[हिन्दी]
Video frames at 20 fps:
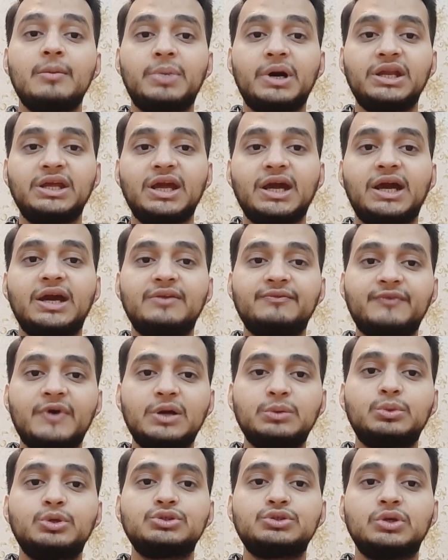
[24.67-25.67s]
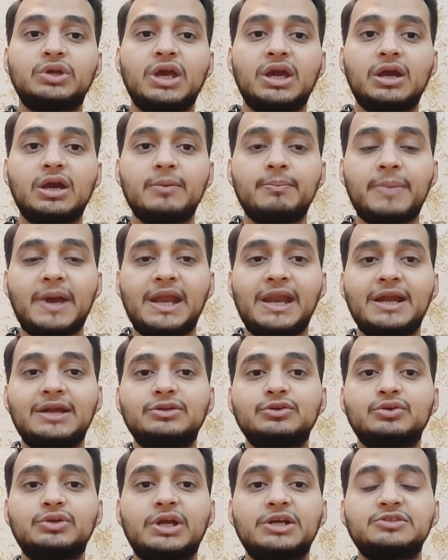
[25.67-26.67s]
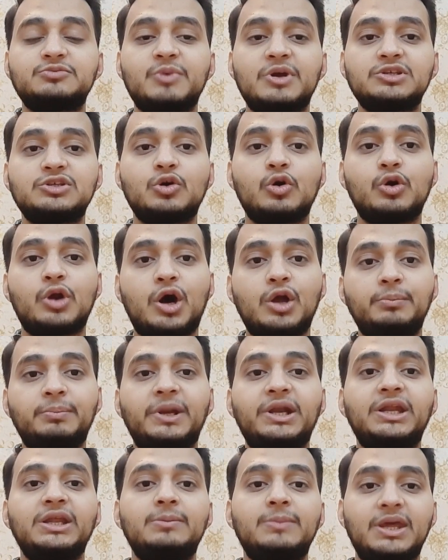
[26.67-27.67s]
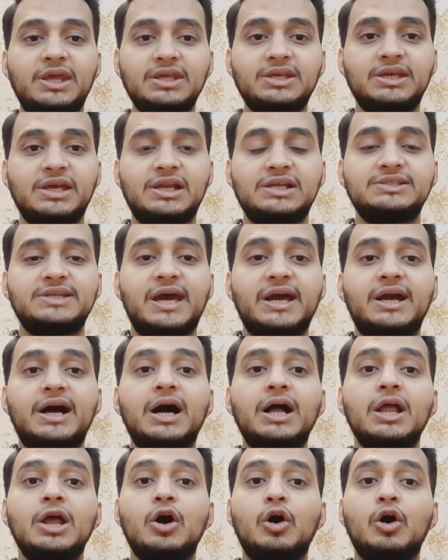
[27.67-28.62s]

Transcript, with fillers: पर यह कन्फर्म हो चुका है कि पहला जो टेस्ट मैच है वो रावलपिंडी में ही खेला जाएगा